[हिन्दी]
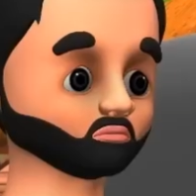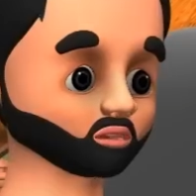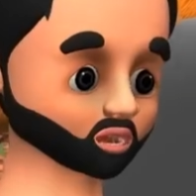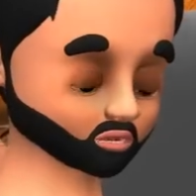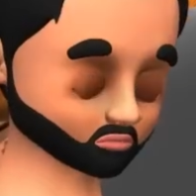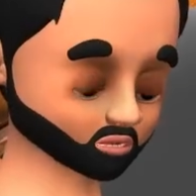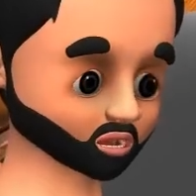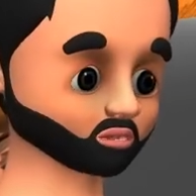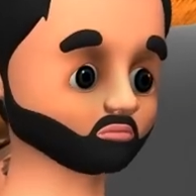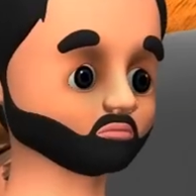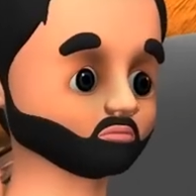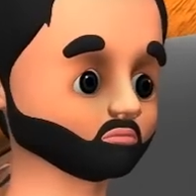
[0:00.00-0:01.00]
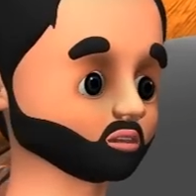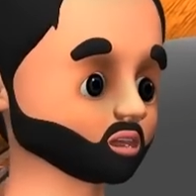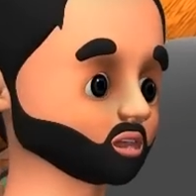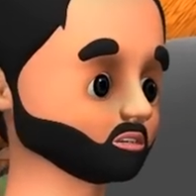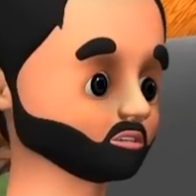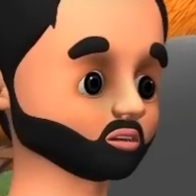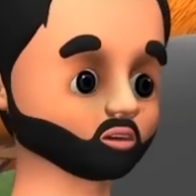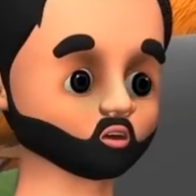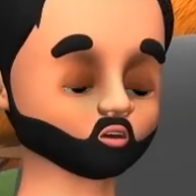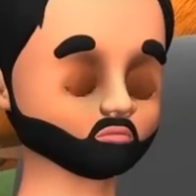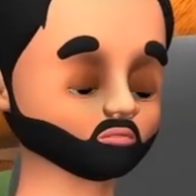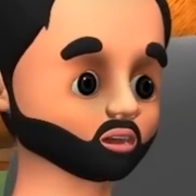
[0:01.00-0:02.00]
सेठ जी आज मैं
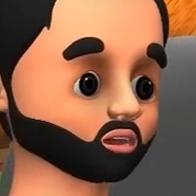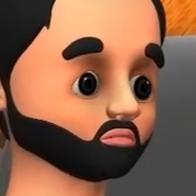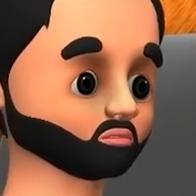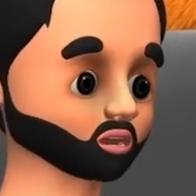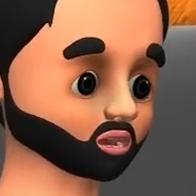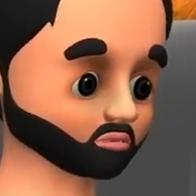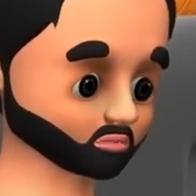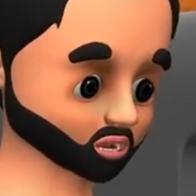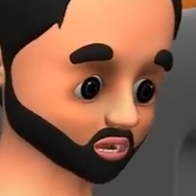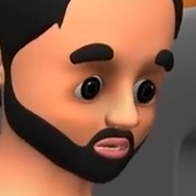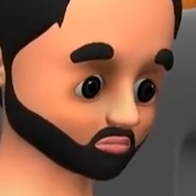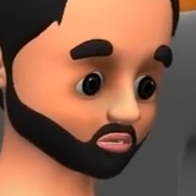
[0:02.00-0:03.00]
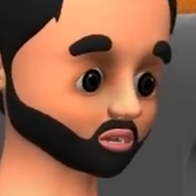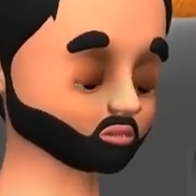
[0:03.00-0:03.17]
आपको किराया नहीं दे सकता